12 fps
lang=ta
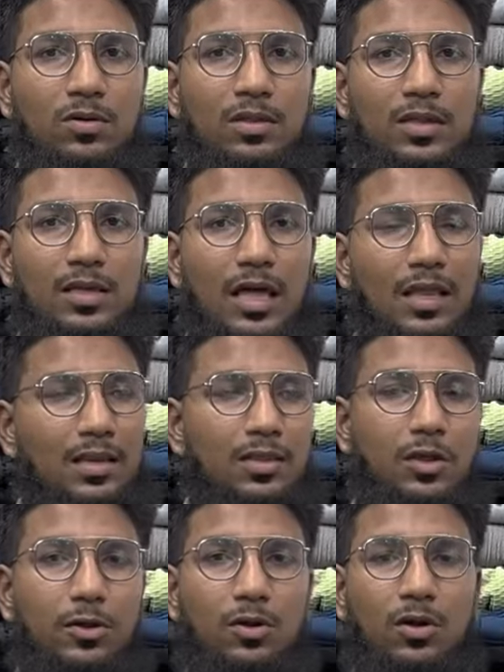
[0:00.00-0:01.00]
வந்து அதில்
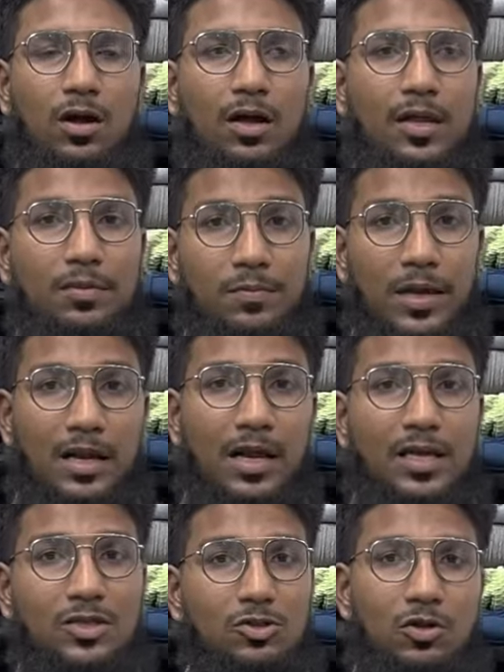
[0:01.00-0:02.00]
தெரியும் அது
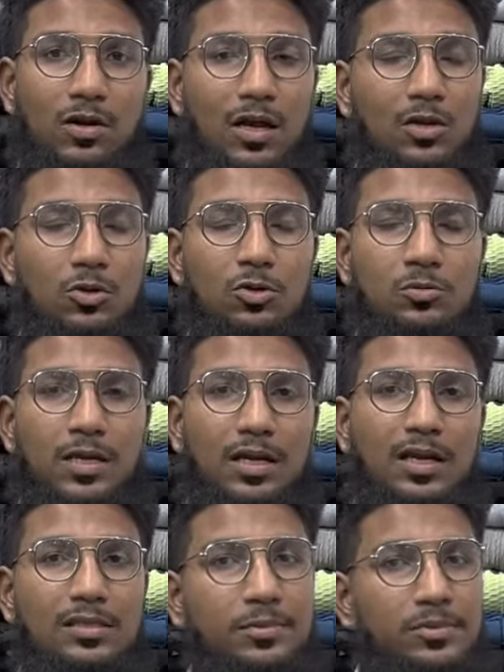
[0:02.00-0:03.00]
மெயினாக கிஷோர் உலக யூடியூப்
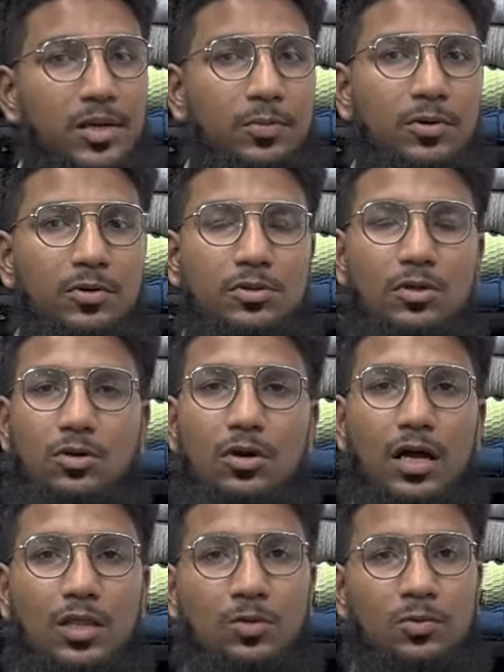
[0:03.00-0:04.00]
சேனலில் சப்ஸ்கிரைப் பண்ணி
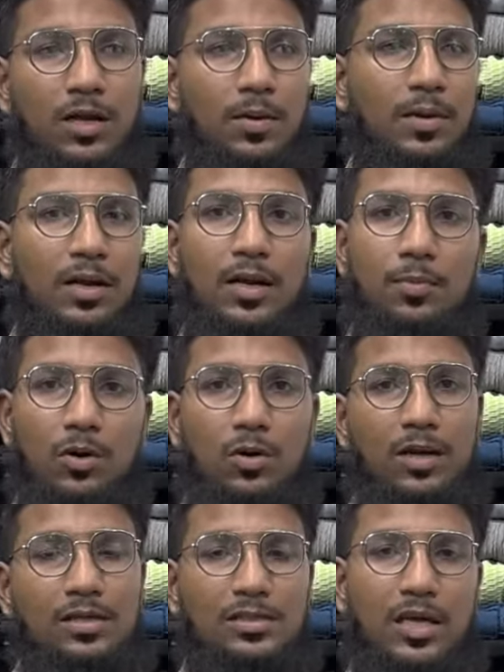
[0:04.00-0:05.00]
வச்சுக்கணும் அதுவும் இல்லாமல்
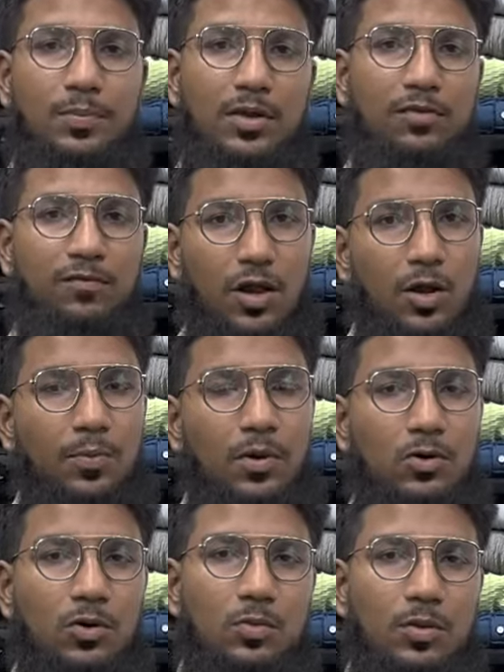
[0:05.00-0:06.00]
நம்மளோட இன்ஸ்டா பேஜை ஃபாலோ
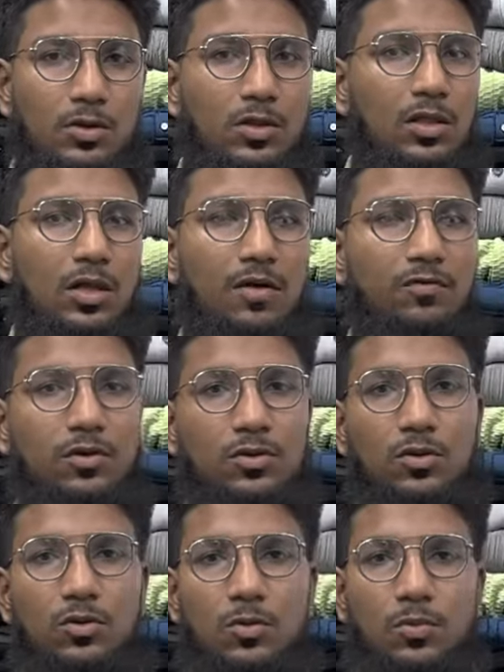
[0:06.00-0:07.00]
பண்ணுறவங்களுக்கு மட்டும் தான் அந்த ஆஃபர்
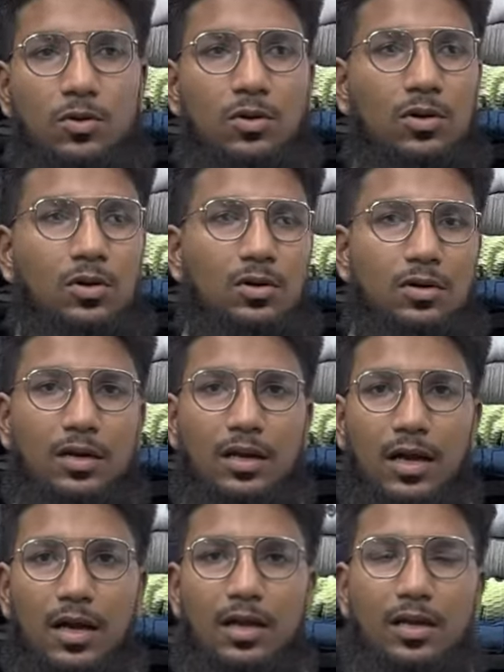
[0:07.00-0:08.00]
தருவோம் ப்ரோ
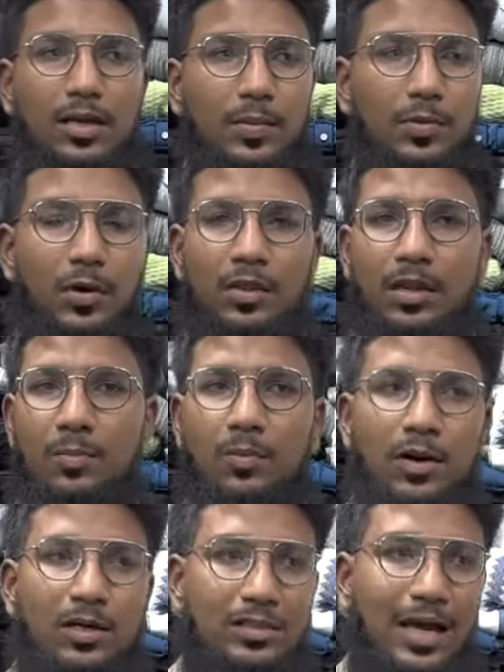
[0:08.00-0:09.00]
ஓகேங்களா இப்போ வந்து
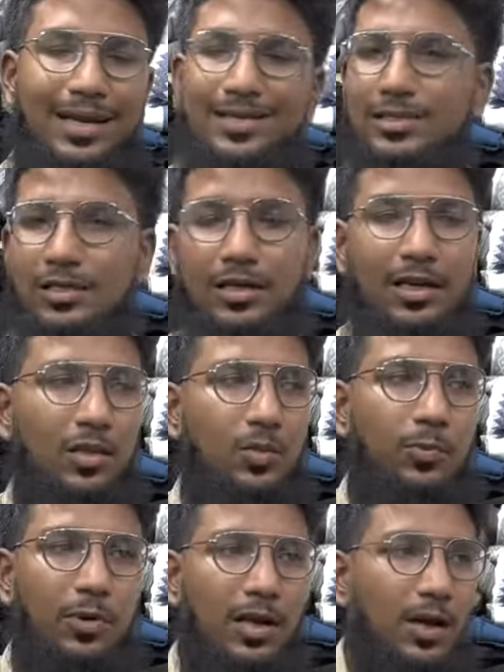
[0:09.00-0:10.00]
நம்ம ஸ்டார்டிங் ஷர்ட்லேருந்து
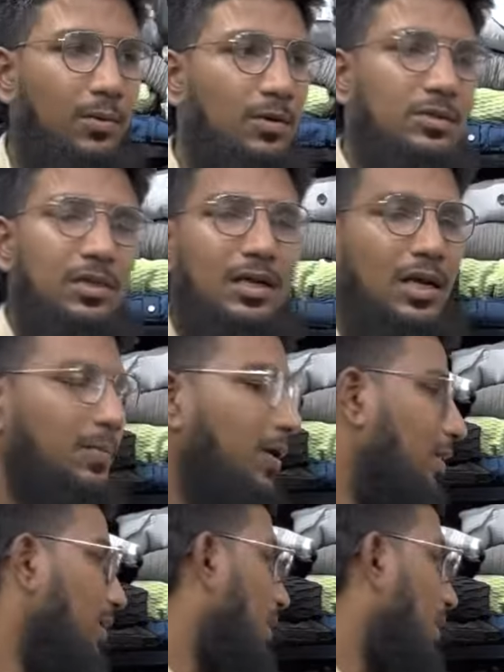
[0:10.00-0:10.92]
போயிடலாம் ப்ரோ ஷர்ட்டில் பார்த்தீங்கன்னா